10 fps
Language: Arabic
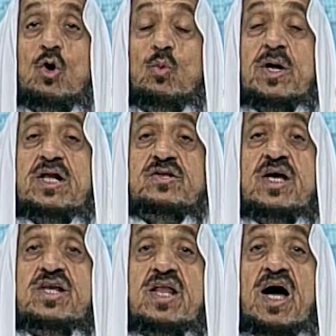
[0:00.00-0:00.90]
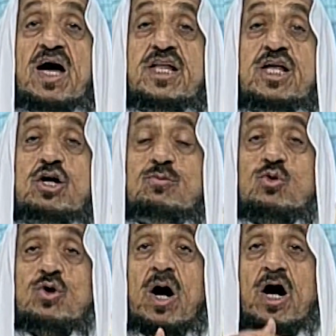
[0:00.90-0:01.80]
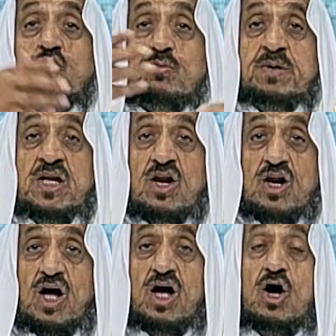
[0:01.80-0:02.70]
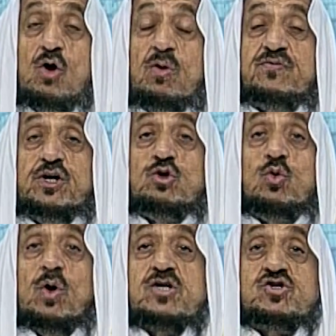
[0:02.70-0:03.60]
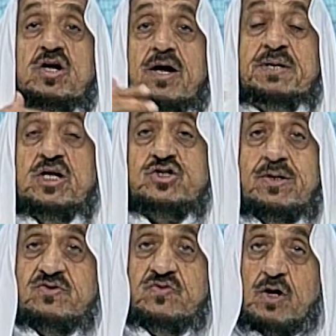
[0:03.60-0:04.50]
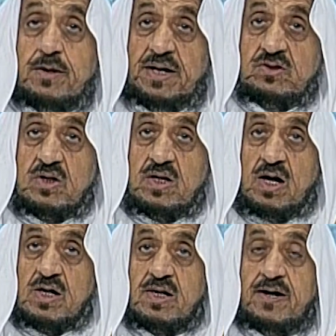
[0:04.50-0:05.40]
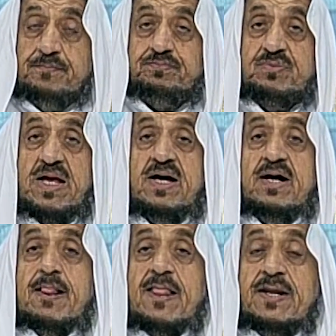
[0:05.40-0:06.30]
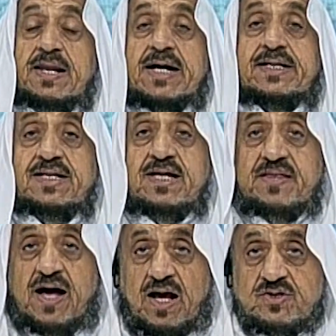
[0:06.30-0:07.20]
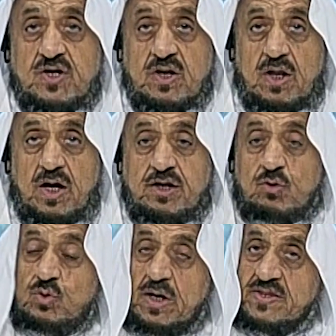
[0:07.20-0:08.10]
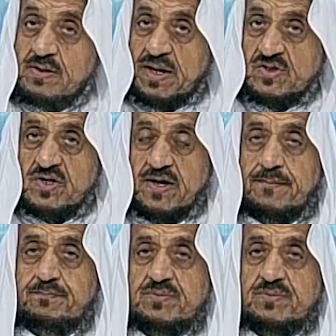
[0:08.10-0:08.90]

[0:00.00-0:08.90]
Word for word: ولدينا عليه برهان من الله وفعله أجلى من الشمس في رابعة النهار لكن إذا عصى الله نقول هذه معصية